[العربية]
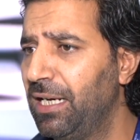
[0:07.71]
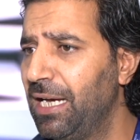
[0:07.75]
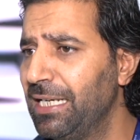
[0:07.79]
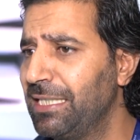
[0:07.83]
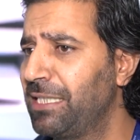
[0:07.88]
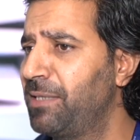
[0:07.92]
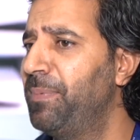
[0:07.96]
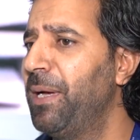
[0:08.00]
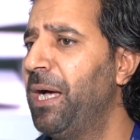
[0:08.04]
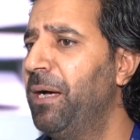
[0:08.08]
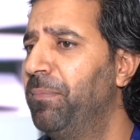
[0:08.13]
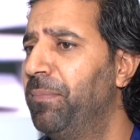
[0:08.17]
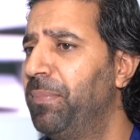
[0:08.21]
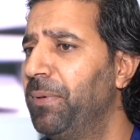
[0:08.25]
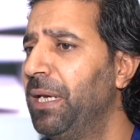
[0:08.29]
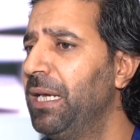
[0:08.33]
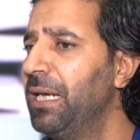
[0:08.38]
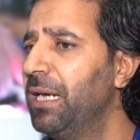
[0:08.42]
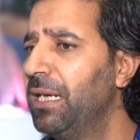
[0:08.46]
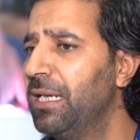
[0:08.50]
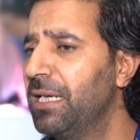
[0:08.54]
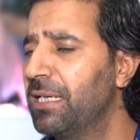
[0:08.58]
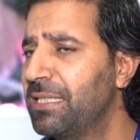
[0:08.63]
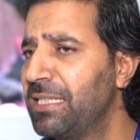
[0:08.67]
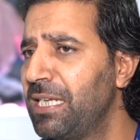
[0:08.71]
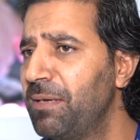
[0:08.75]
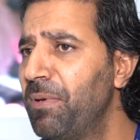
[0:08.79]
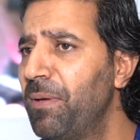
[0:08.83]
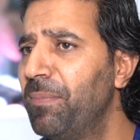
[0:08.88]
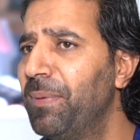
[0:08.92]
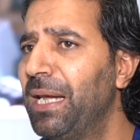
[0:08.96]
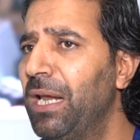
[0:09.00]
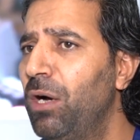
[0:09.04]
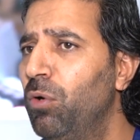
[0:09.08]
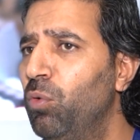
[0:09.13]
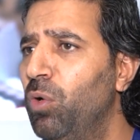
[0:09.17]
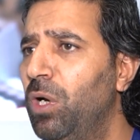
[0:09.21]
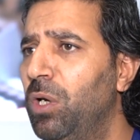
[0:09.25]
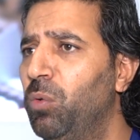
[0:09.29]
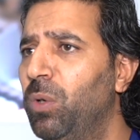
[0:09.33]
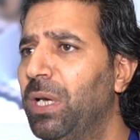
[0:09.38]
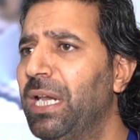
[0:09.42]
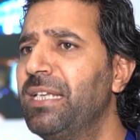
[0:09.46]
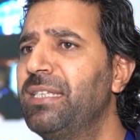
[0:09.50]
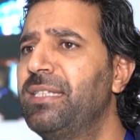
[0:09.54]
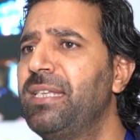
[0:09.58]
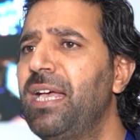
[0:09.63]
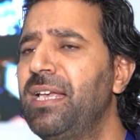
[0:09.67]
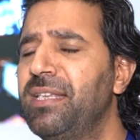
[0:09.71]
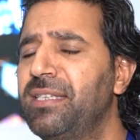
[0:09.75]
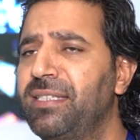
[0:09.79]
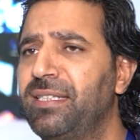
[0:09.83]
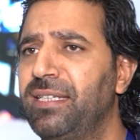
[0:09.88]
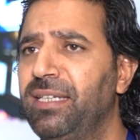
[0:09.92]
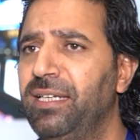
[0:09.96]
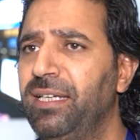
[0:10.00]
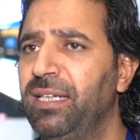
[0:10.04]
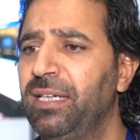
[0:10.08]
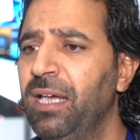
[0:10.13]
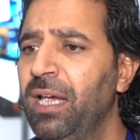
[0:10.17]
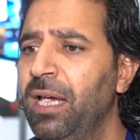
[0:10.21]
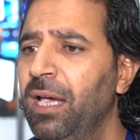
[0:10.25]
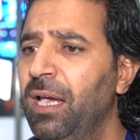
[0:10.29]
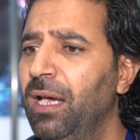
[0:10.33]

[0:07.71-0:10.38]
أسباب السبب الأول والأساسي